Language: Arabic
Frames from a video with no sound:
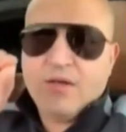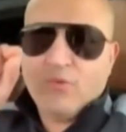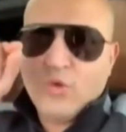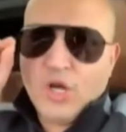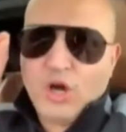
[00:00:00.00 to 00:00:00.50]

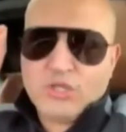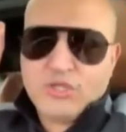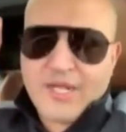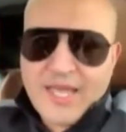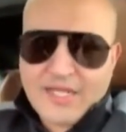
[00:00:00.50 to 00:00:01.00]

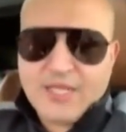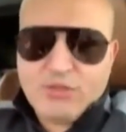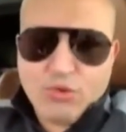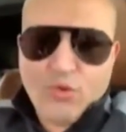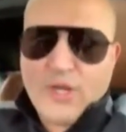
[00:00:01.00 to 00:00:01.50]
والاوردر اللي
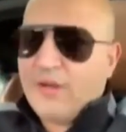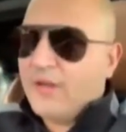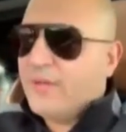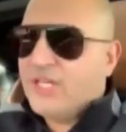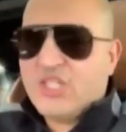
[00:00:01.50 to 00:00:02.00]
اعطيته ولا
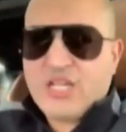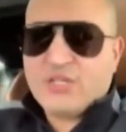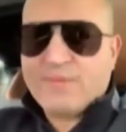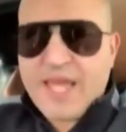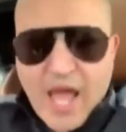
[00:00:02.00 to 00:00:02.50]

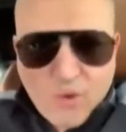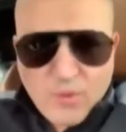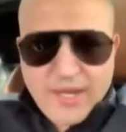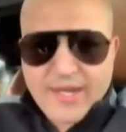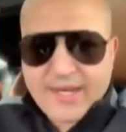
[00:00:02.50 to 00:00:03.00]
الجيش
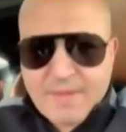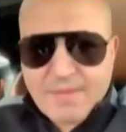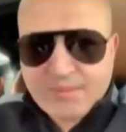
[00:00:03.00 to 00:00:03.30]
نتاعك ولا الكلاب